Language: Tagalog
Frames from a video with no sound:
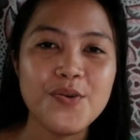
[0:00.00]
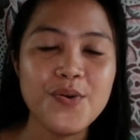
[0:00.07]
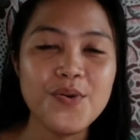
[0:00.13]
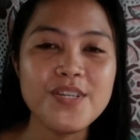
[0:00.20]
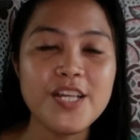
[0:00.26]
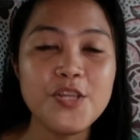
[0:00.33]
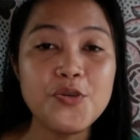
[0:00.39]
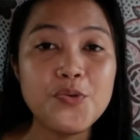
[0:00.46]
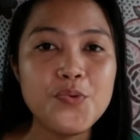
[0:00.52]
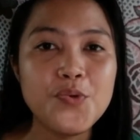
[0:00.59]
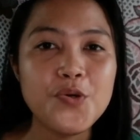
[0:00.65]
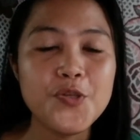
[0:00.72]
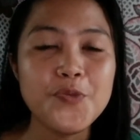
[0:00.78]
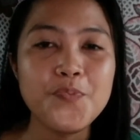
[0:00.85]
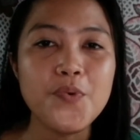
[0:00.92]

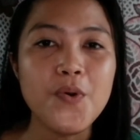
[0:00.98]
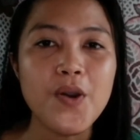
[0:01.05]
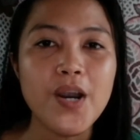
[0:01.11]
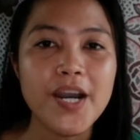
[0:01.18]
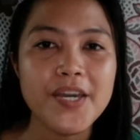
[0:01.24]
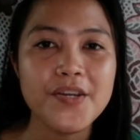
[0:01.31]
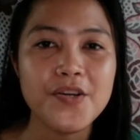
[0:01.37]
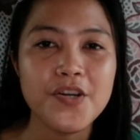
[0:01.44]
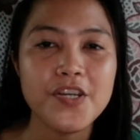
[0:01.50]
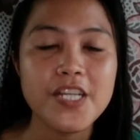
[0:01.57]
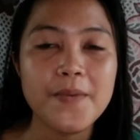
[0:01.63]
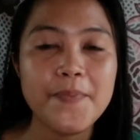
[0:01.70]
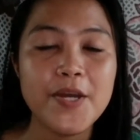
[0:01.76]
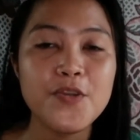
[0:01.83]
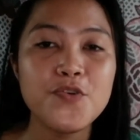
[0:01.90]
nanonood po kayo or
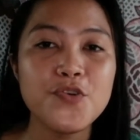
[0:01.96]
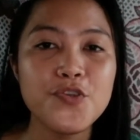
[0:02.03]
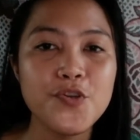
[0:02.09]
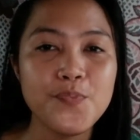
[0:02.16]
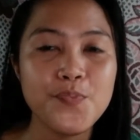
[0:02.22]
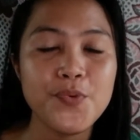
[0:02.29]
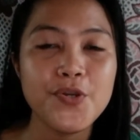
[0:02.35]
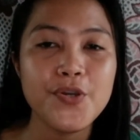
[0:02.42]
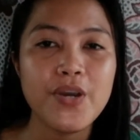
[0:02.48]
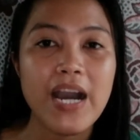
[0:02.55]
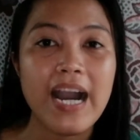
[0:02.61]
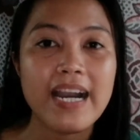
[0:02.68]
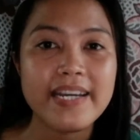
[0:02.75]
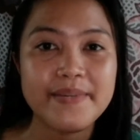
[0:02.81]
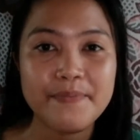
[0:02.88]
napanood niyo po yung
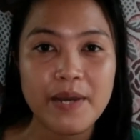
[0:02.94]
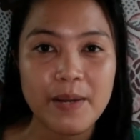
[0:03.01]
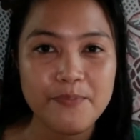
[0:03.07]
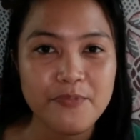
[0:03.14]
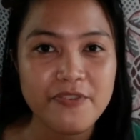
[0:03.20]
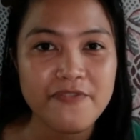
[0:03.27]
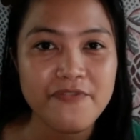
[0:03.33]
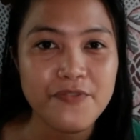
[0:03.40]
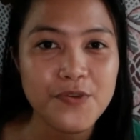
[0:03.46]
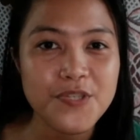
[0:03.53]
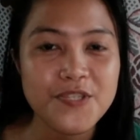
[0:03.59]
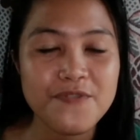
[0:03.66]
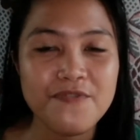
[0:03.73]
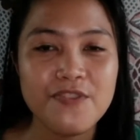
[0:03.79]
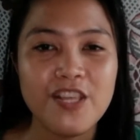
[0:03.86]
aking mga previous
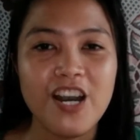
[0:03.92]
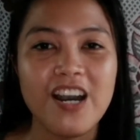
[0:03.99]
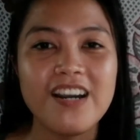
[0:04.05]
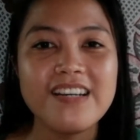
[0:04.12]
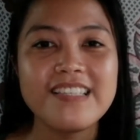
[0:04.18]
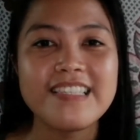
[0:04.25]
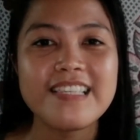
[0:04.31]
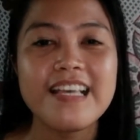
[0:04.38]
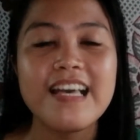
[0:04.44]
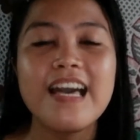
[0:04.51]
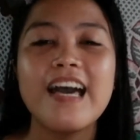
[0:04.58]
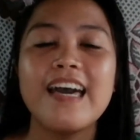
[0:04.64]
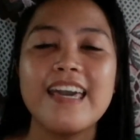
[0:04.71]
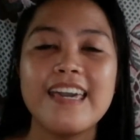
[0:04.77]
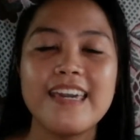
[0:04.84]
vlogs,
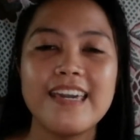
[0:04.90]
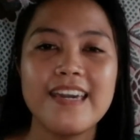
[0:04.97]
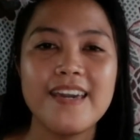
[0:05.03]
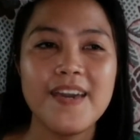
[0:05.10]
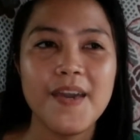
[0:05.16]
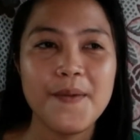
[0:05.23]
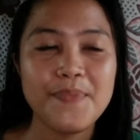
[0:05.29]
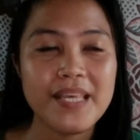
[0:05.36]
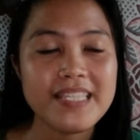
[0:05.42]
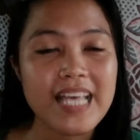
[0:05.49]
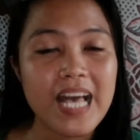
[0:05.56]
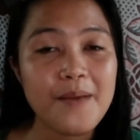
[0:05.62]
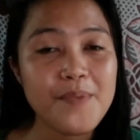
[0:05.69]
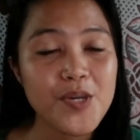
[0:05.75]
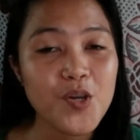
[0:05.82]
eh,
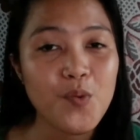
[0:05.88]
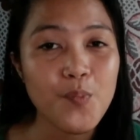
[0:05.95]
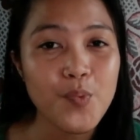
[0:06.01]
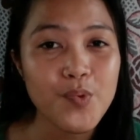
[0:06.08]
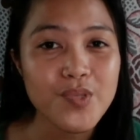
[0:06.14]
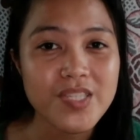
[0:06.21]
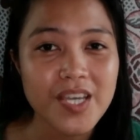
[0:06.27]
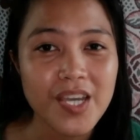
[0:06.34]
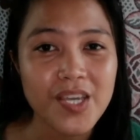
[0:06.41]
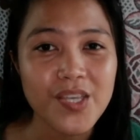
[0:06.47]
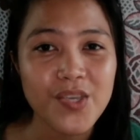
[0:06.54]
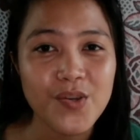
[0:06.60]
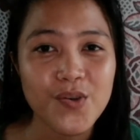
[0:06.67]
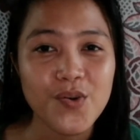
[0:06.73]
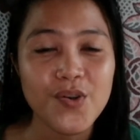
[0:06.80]
nasabi ko po sa
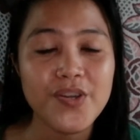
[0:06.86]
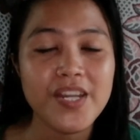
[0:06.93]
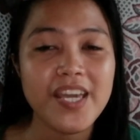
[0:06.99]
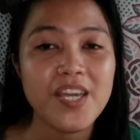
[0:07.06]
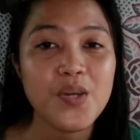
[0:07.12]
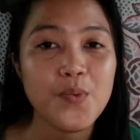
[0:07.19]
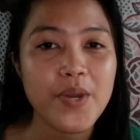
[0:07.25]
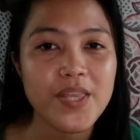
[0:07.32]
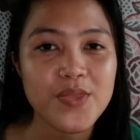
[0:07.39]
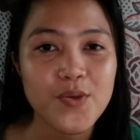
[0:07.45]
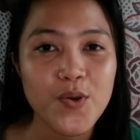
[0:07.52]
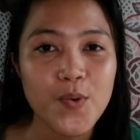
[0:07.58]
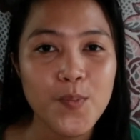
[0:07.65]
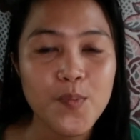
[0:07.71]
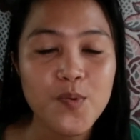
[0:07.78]
inyo or naikwento ko
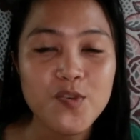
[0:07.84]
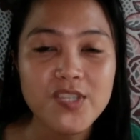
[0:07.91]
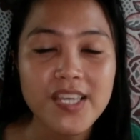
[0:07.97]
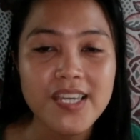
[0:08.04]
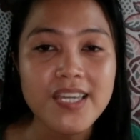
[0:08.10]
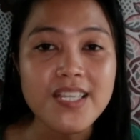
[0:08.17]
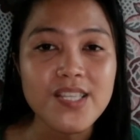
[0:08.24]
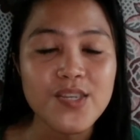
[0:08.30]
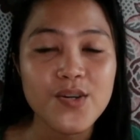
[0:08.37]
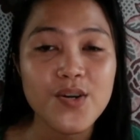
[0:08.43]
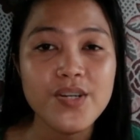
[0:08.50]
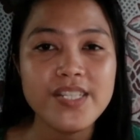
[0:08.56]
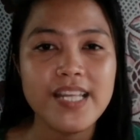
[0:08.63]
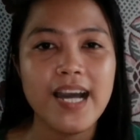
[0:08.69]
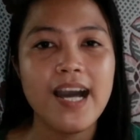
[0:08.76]
po sa inyo
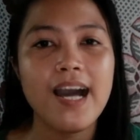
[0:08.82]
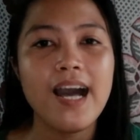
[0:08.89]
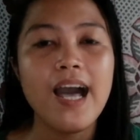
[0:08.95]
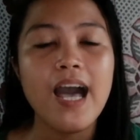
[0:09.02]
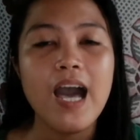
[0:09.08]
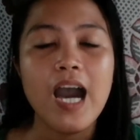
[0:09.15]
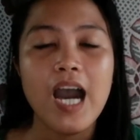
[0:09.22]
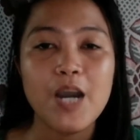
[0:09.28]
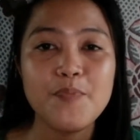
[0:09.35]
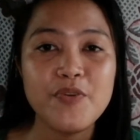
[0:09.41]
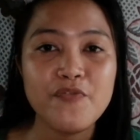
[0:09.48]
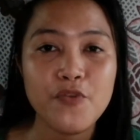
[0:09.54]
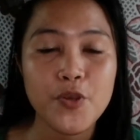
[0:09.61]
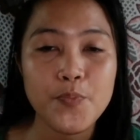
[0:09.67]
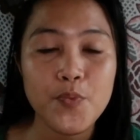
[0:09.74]
na uh,
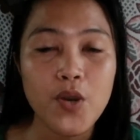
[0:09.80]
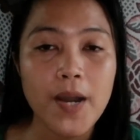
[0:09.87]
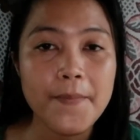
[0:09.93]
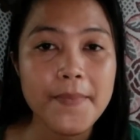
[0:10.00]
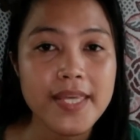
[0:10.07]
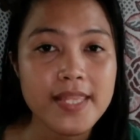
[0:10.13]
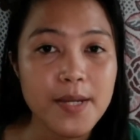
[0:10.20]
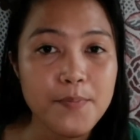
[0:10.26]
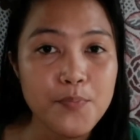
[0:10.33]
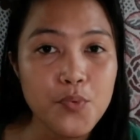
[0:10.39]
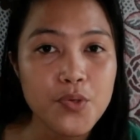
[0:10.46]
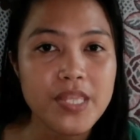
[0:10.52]
before po kami nag-put